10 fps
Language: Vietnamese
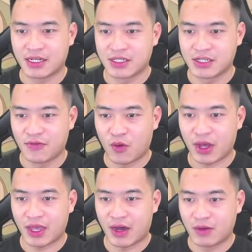sư phụ các
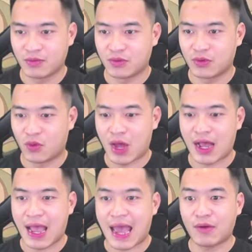kiểu. Ô,
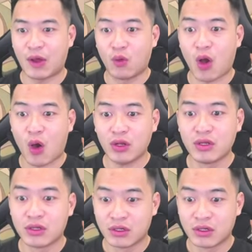Hàng Nga luôn ạ. Ô, ngon.